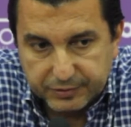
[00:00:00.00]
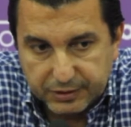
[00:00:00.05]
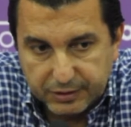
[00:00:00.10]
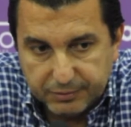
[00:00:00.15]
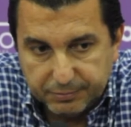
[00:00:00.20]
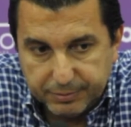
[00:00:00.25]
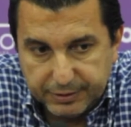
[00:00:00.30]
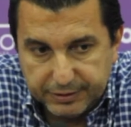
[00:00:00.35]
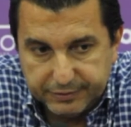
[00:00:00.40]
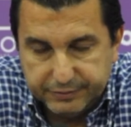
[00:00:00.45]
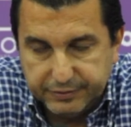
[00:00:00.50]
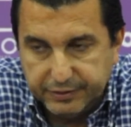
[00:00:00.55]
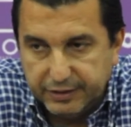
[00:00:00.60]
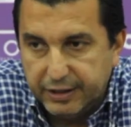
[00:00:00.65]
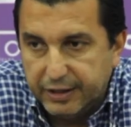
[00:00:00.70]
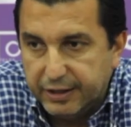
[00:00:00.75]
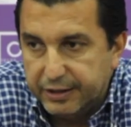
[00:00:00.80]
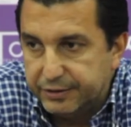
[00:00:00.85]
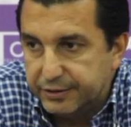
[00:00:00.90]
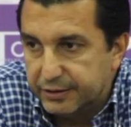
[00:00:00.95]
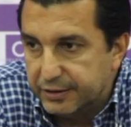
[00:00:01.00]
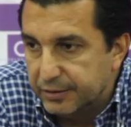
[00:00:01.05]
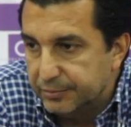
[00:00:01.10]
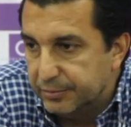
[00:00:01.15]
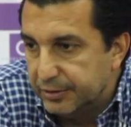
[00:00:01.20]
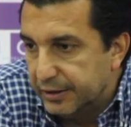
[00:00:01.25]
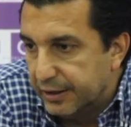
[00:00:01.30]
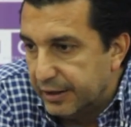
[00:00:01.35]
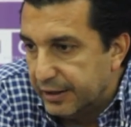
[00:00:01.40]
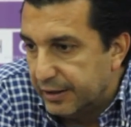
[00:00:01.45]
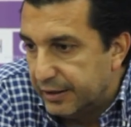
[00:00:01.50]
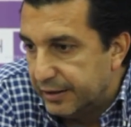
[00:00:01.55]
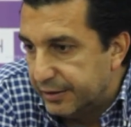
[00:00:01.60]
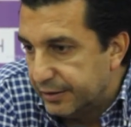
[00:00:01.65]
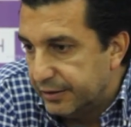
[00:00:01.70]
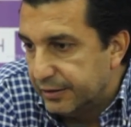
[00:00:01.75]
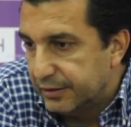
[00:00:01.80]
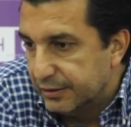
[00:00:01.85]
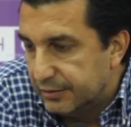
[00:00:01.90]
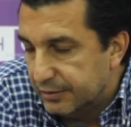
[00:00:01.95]
que, plantear y que
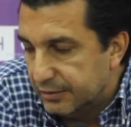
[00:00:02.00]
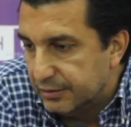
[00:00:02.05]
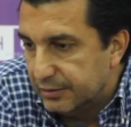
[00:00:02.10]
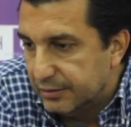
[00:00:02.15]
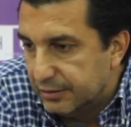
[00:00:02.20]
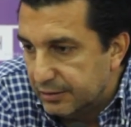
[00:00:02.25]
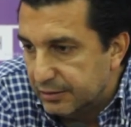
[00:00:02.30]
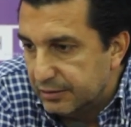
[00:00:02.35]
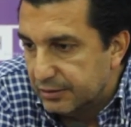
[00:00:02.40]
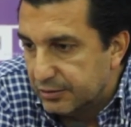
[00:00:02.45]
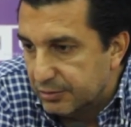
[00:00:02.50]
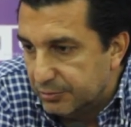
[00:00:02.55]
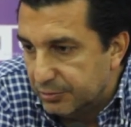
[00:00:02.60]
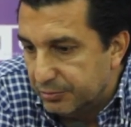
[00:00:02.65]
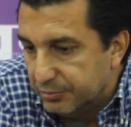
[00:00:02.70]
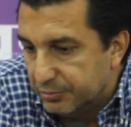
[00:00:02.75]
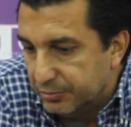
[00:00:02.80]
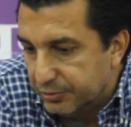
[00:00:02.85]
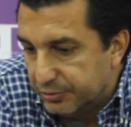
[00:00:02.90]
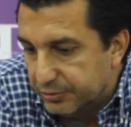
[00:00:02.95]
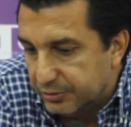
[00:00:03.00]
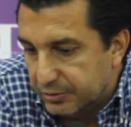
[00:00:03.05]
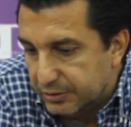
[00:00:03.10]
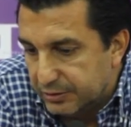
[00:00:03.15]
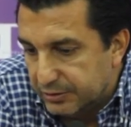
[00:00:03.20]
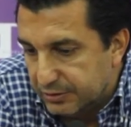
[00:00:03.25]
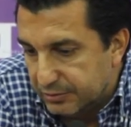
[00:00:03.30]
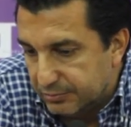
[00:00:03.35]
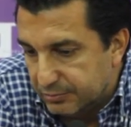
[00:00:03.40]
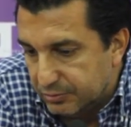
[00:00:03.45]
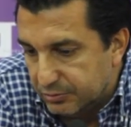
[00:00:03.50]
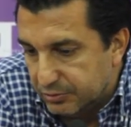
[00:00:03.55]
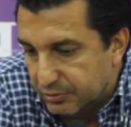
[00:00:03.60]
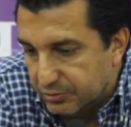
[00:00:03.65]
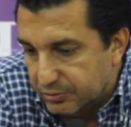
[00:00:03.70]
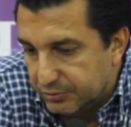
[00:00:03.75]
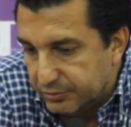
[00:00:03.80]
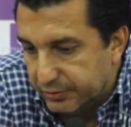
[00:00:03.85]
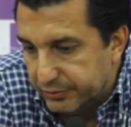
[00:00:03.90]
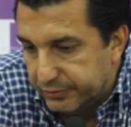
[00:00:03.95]
mirar, eh, como hemos dicho antes,
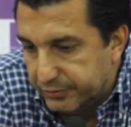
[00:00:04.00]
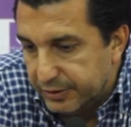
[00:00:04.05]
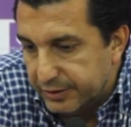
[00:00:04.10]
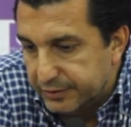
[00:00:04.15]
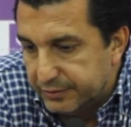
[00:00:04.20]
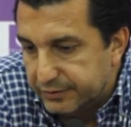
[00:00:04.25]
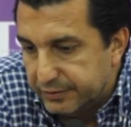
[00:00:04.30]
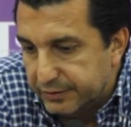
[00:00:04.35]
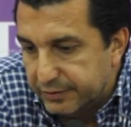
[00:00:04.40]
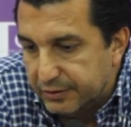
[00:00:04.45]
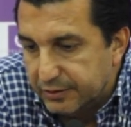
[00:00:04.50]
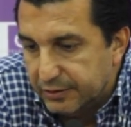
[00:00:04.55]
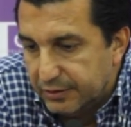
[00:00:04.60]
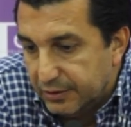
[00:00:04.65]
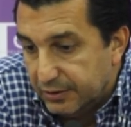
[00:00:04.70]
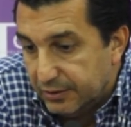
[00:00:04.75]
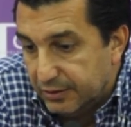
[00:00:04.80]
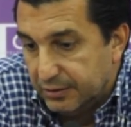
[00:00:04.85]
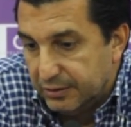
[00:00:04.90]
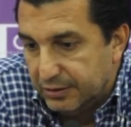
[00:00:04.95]
muchos condicionantes.